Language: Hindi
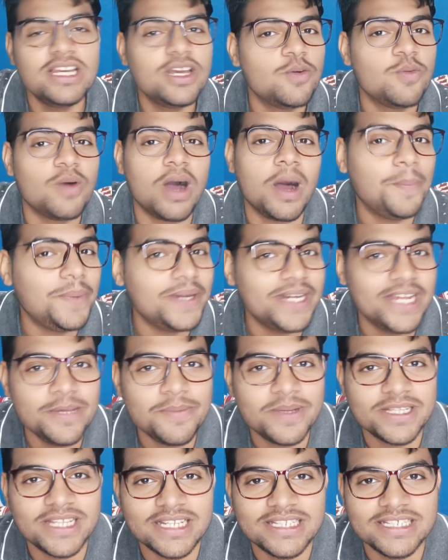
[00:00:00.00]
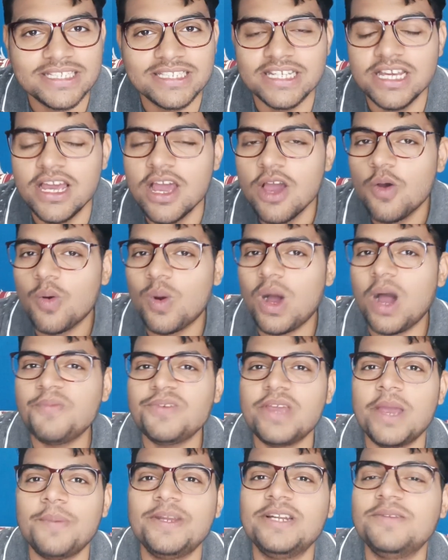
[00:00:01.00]
वहाँ पे नहीं बताते थे वहाँ पे
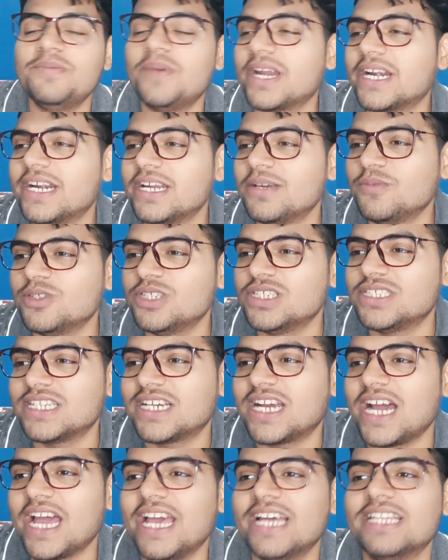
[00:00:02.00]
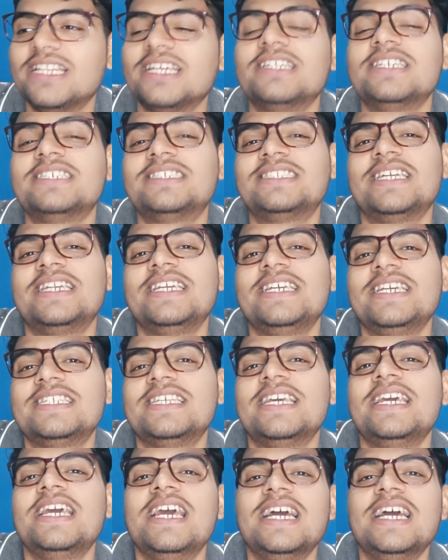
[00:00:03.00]
एफिलिएट मार्केटिंग मुझे सिखाया था इस तरीके से